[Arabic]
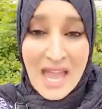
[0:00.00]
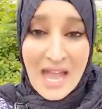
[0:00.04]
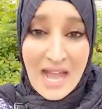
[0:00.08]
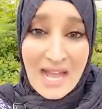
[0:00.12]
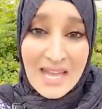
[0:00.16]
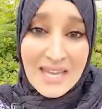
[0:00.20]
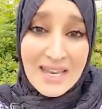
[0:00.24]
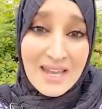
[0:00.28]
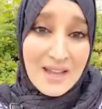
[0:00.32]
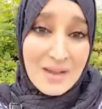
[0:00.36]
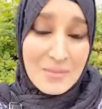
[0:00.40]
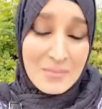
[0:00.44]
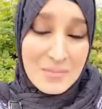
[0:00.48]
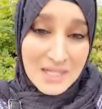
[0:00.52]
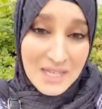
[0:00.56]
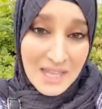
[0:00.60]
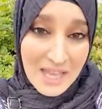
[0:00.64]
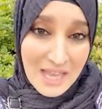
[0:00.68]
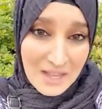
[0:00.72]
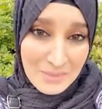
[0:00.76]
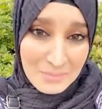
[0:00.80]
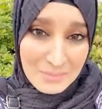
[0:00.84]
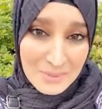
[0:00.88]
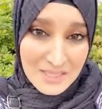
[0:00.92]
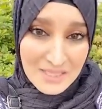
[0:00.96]
أنا من
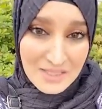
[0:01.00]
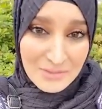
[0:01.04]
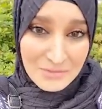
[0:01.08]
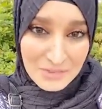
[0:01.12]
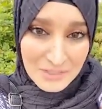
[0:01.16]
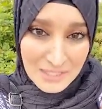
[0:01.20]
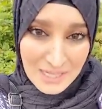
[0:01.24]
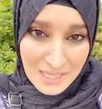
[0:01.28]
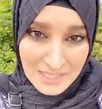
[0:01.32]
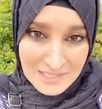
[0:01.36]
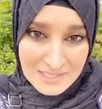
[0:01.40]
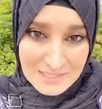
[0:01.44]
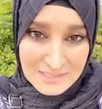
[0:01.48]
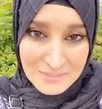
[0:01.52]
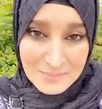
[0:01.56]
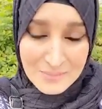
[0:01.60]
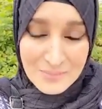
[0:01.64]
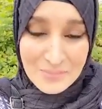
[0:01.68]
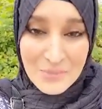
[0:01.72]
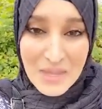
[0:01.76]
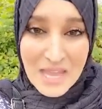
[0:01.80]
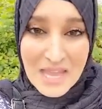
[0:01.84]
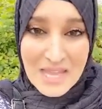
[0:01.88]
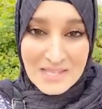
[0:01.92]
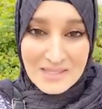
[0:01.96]
قبل في القسم
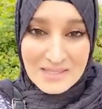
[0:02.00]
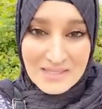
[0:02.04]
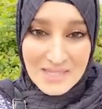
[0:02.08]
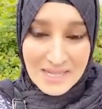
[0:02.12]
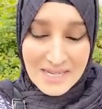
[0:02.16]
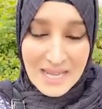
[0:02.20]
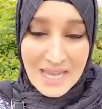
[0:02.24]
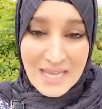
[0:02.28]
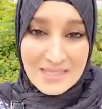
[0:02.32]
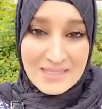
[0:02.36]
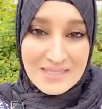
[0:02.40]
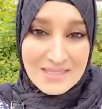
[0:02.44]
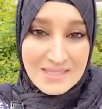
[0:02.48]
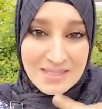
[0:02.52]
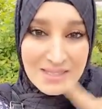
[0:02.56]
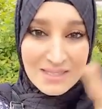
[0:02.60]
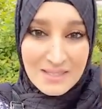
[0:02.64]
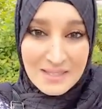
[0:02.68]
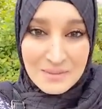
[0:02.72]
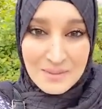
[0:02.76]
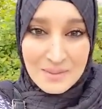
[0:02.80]
صنعت